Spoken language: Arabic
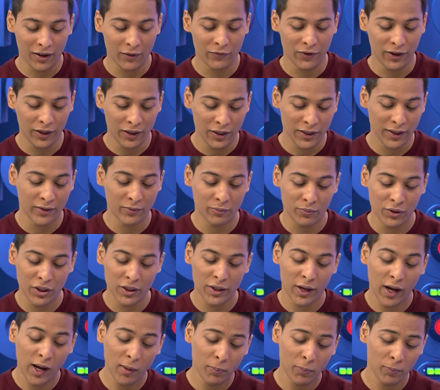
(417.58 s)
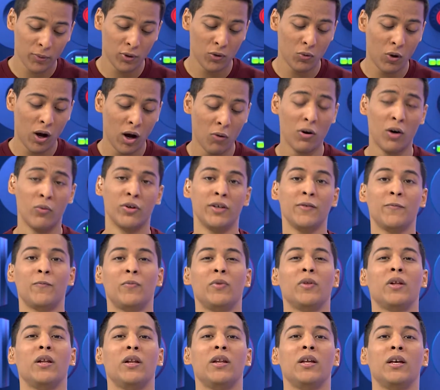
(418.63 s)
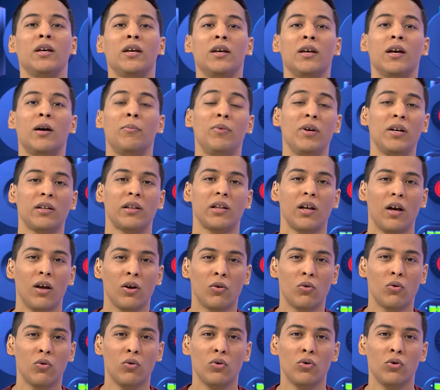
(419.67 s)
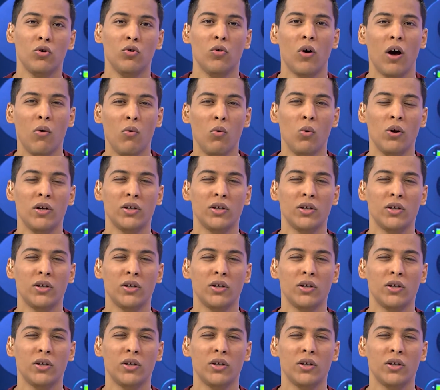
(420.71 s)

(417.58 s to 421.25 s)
فعليا بابل وهواوي اللي ابيرنتلي حيكونوا اول